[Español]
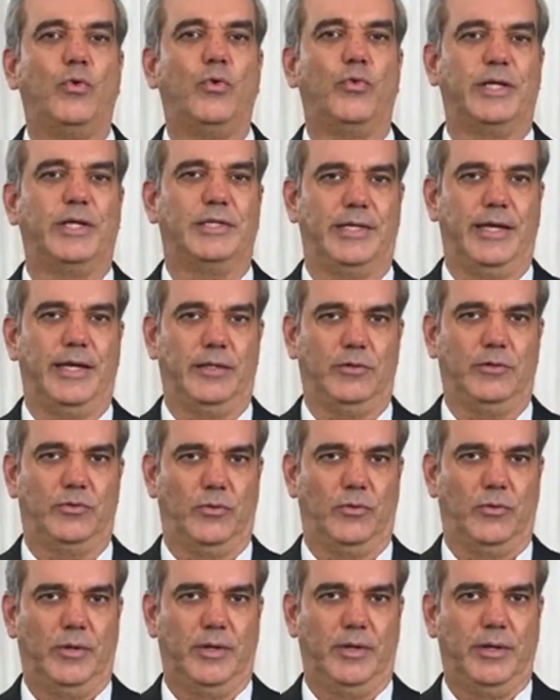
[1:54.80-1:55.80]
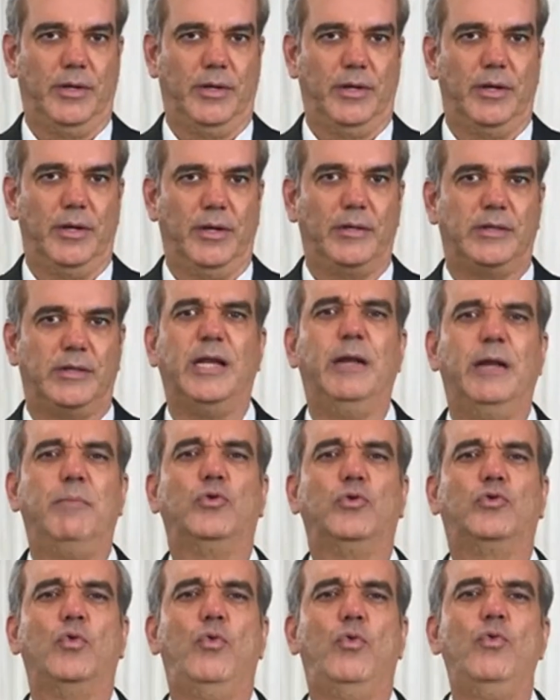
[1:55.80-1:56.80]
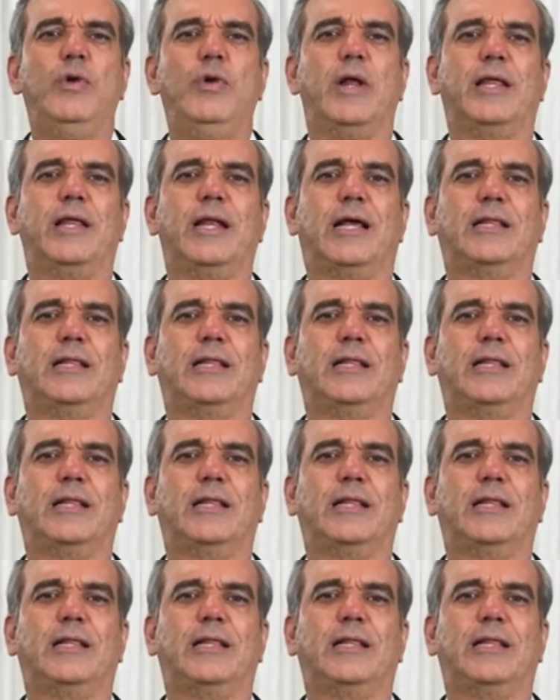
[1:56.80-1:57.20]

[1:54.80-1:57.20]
lo que se ha involucrado el ayuntamiento de